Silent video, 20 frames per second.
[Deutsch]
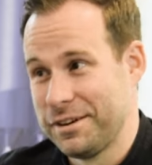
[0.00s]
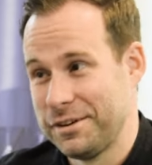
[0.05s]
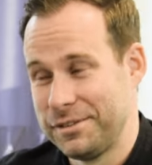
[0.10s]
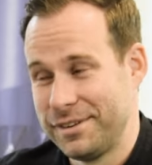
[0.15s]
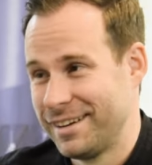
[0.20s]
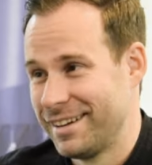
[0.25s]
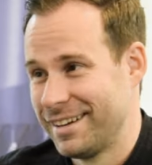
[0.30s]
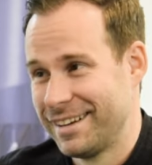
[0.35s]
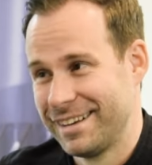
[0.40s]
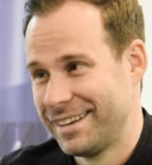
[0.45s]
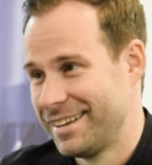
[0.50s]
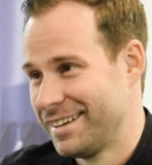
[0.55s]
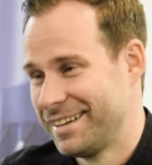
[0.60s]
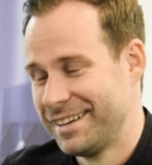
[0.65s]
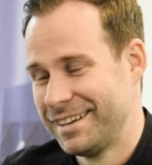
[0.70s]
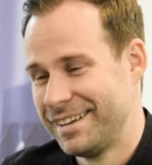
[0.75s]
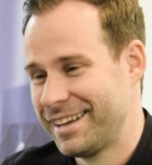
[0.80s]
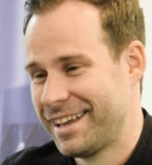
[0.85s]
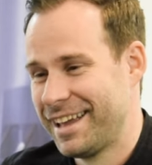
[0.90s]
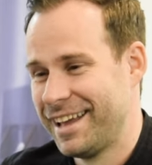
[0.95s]
es, aber
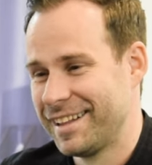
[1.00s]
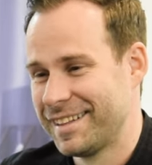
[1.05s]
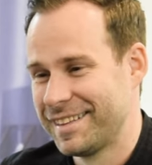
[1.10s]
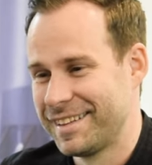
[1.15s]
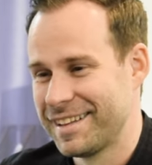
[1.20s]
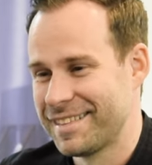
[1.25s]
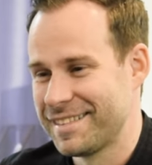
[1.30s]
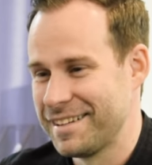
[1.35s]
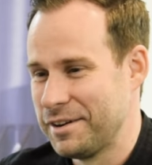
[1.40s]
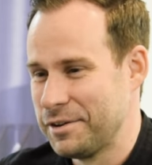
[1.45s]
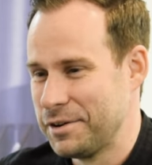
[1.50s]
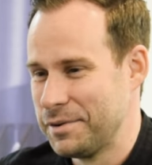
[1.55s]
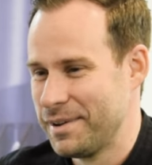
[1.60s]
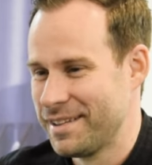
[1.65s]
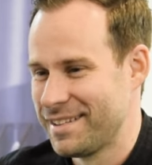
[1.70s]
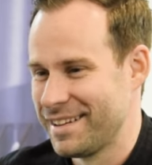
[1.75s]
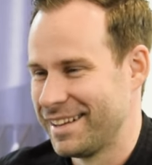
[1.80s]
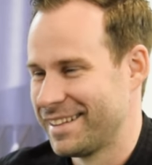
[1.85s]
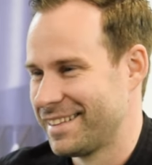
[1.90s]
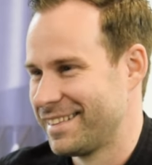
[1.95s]
ihr könnt jetzt auch
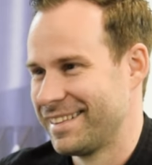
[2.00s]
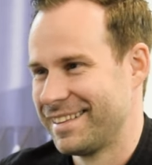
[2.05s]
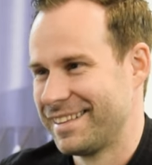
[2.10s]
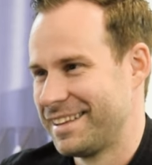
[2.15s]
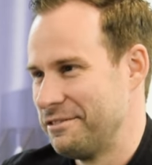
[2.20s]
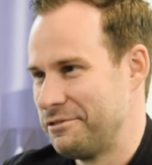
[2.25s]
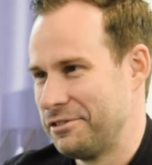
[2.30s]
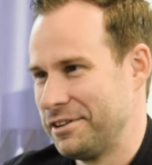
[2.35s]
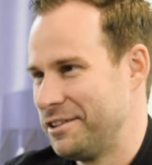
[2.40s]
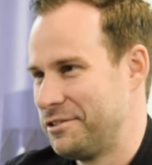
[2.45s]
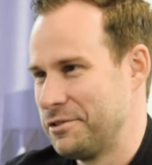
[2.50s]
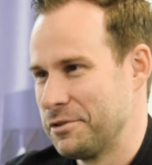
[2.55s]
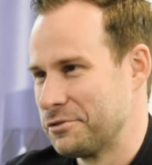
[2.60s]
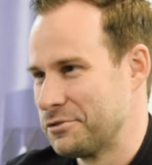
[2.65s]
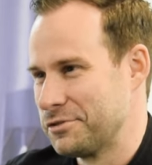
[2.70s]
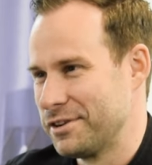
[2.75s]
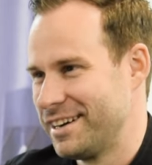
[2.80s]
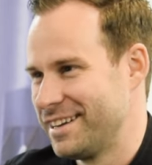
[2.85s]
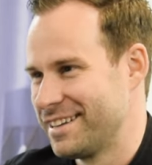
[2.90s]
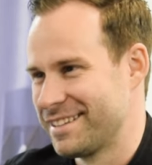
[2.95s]
halbe Seiten
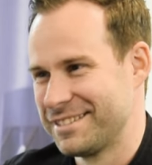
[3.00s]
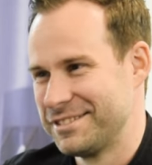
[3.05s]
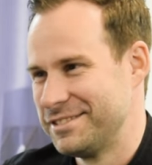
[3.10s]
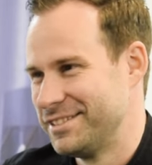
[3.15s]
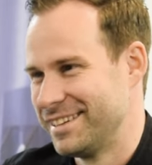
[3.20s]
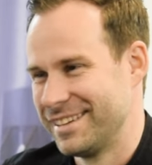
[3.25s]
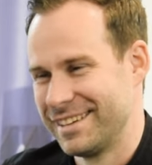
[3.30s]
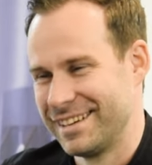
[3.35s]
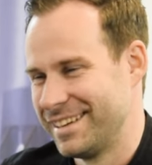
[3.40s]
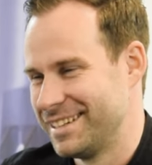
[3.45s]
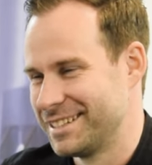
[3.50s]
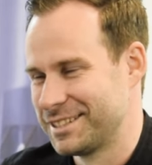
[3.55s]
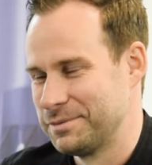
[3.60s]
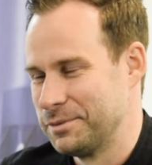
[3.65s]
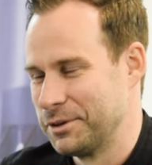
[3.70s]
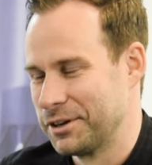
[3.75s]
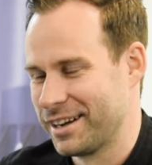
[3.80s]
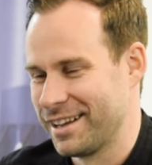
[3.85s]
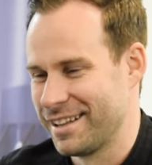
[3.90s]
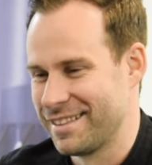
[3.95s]
Definition vorlesen,
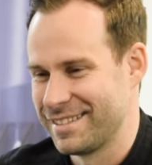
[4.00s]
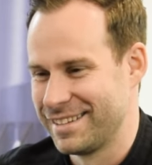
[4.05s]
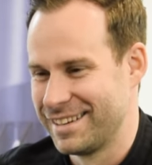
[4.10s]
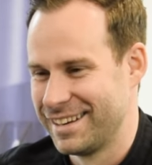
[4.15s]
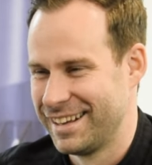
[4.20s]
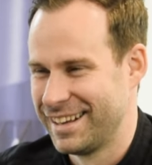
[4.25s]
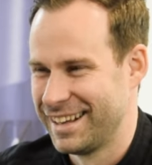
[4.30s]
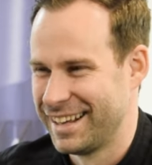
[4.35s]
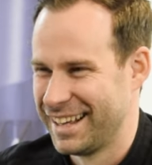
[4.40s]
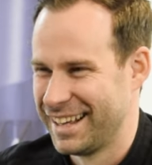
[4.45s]
es macht keinen Sinn.